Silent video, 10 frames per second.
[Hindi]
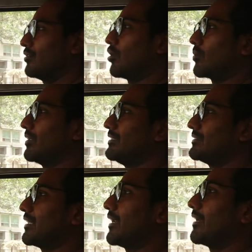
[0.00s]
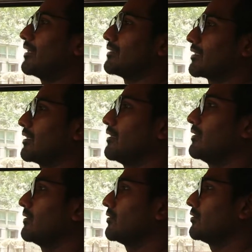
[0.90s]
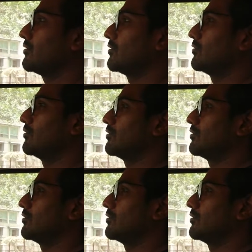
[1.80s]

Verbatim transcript: नॉर्मल इंसान नहीं खा सकता तो